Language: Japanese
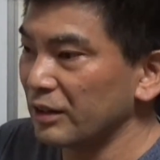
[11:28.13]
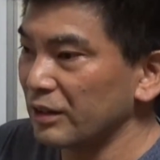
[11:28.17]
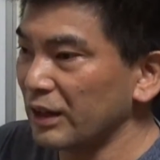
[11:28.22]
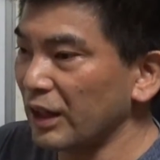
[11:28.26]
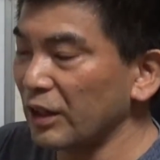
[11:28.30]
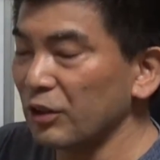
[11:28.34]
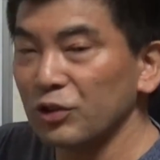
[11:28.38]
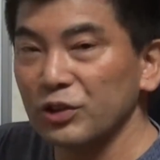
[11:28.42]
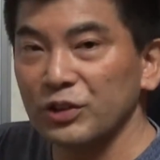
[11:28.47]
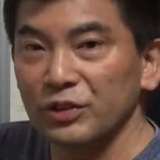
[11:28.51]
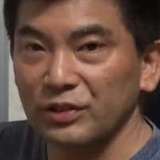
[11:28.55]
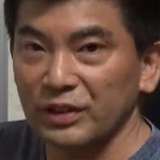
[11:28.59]

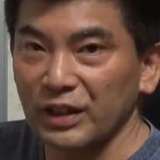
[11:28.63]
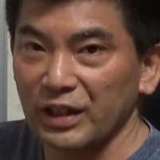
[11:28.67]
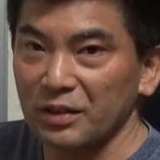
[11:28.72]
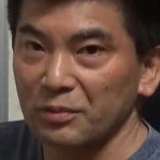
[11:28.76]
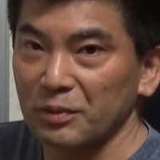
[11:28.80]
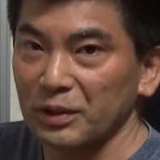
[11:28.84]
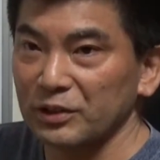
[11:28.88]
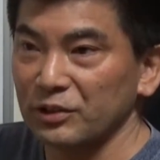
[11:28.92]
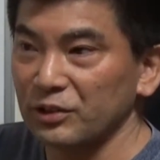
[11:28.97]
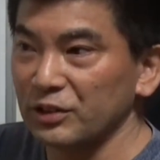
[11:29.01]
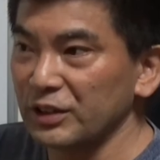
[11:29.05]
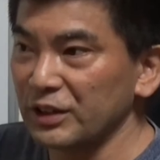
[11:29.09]
楽しくなり
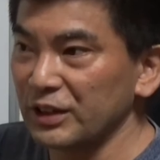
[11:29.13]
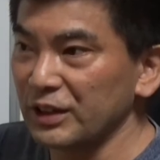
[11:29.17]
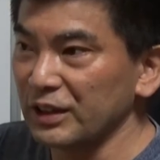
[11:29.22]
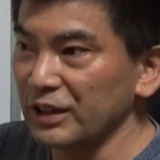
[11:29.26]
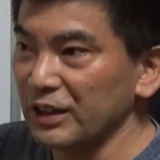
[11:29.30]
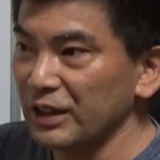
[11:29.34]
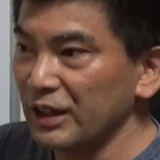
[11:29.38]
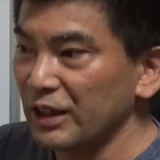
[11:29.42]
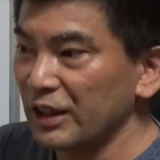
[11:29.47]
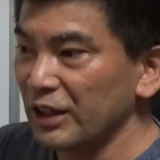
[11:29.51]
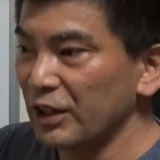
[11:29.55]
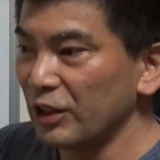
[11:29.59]
ます
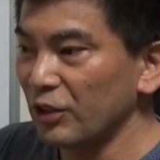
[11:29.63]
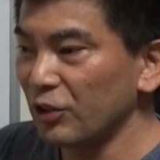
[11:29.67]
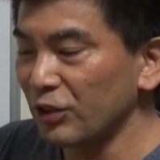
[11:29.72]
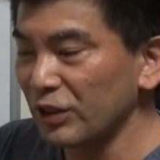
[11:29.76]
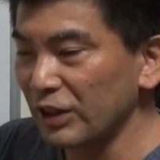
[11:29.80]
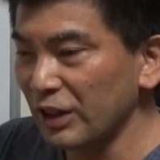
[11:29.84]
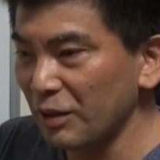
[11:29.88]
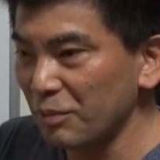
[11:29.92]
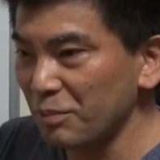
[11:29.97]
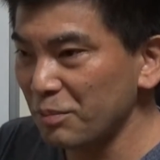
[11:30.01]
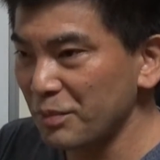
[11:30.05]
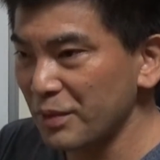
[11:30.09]
し、いろ
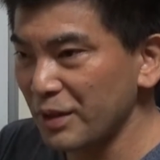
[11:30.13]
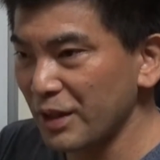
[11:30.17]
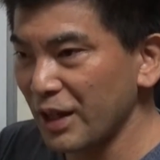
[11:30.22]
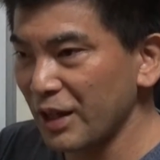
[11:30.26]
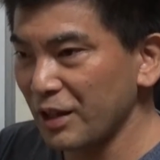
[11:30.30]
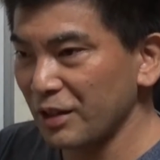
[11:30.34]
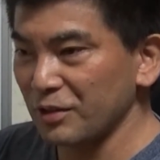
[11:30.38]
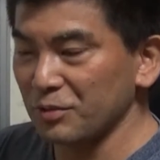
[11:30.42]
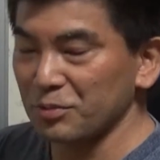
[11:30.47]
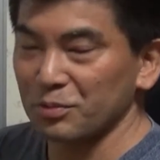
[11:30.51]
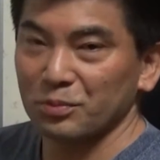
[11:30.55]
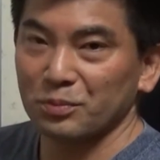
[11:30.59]
んな見
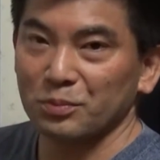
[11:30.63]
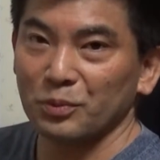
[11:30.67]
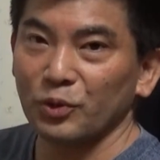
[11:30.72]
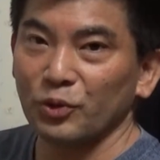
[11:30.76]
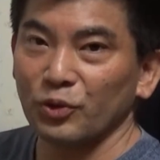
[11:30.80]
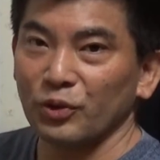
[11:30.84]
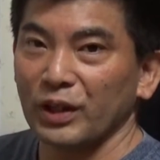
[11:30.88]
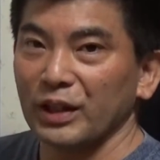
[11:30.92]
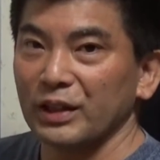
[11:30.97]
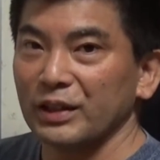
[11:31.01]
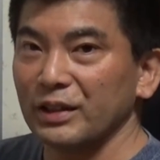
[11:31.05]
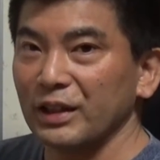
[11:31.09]
えるも
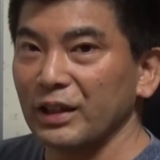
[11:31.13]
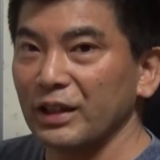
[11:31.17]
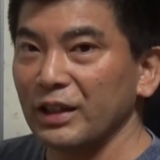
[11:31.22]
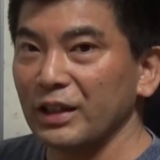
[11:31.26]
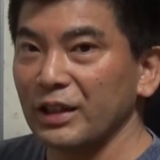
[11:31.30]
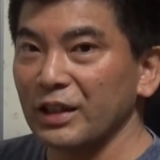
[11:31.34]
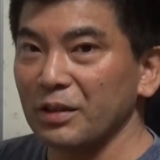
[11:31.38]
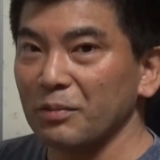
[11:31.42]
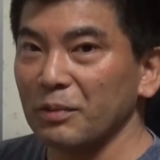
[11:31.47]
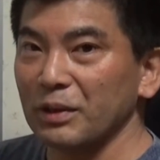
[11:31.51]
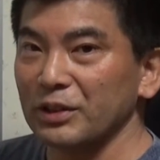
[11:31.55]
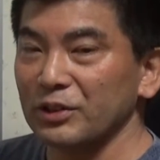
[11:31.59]
のが出
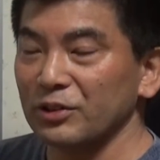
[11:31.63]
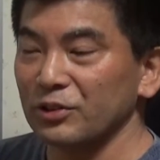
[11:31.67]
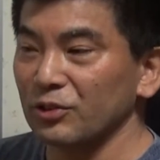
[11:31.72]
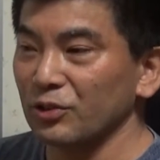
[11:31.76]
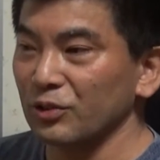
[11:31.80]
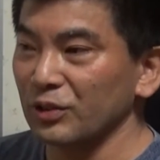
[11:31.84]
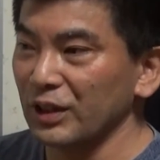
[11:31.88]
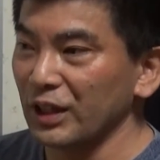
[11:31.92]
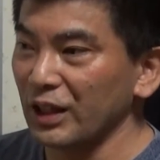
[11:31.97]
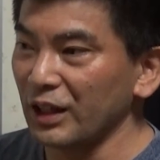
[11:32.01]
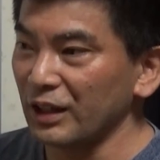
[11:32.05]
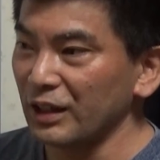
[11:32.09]
てきます
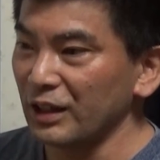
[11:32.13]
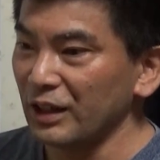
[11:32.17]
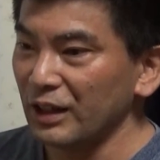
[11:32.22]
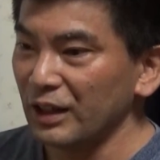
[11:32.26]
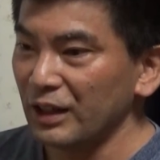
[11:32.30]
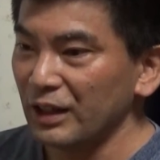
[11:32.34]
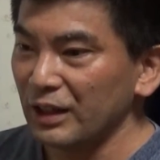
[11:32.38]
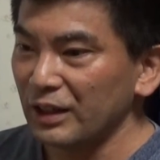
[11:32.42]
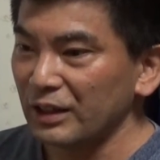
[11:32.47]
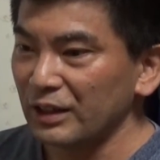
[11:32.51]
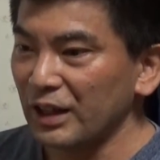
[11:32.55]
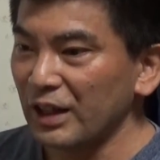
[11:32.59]
ので、
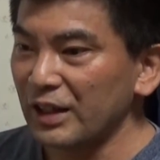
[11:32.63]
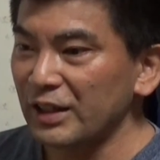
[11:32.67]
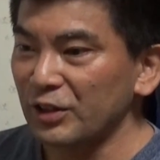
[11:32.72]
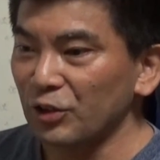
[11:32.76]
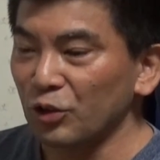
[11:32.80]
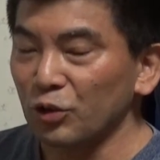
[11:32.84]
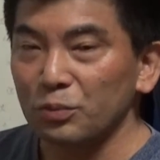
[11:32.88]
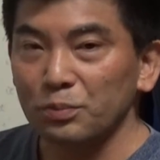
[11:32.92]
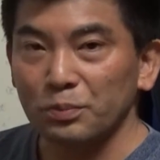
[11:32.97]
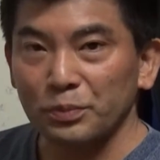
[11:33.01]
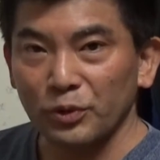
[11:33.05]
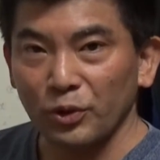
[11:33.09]
単
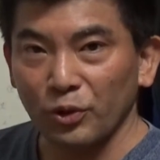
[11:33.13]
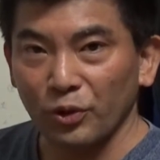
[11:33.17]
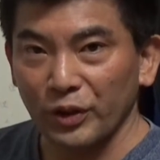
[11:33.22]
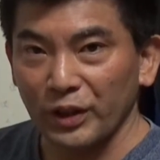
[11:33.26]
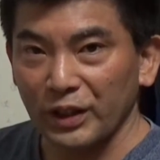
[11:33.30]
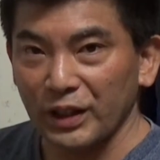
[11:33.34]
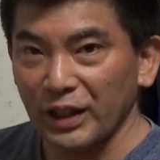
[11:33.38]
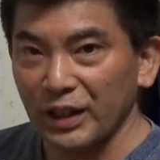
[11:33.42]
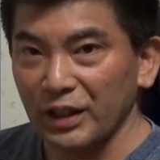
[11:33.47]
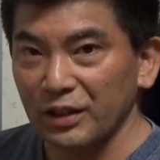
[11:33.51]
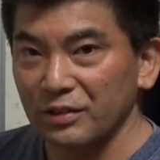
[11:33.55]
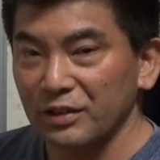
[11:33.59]
に音符を追
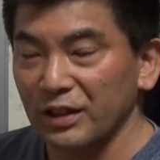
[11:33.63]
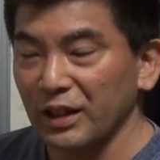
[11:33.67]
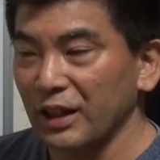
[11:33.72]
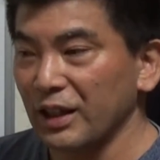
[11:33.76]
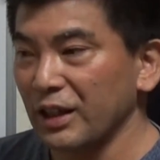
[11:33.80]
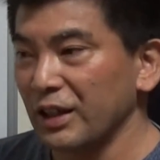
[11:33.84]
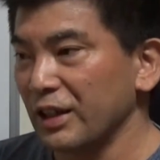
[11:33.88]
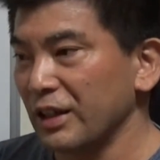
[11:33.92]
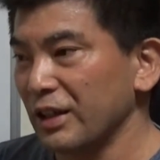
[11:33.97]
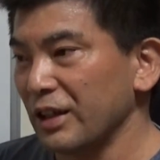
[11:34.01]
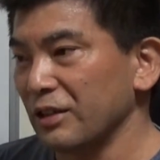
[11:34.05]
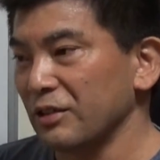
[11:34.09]
いかけるだ
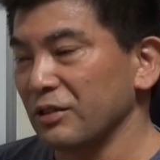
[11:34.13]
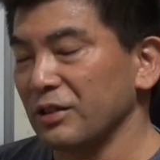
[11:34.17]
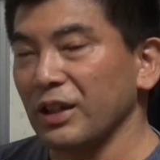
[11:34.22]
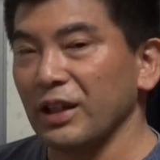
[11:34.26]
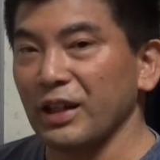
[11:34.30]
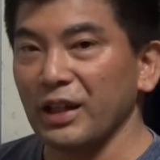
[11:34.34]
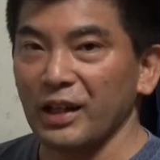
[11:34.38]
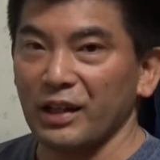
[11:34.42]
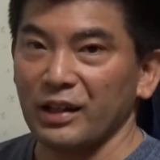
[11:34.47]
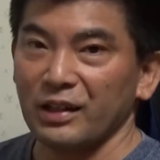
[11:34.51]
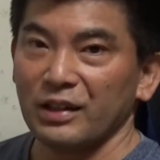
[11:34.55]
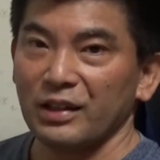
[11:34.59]
けでなく
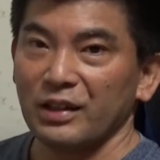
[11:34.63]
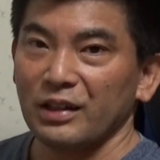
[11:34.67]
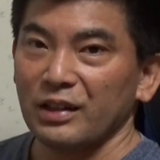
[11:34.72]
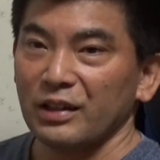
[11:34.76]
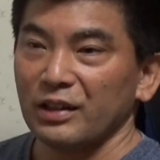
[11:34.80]
てね、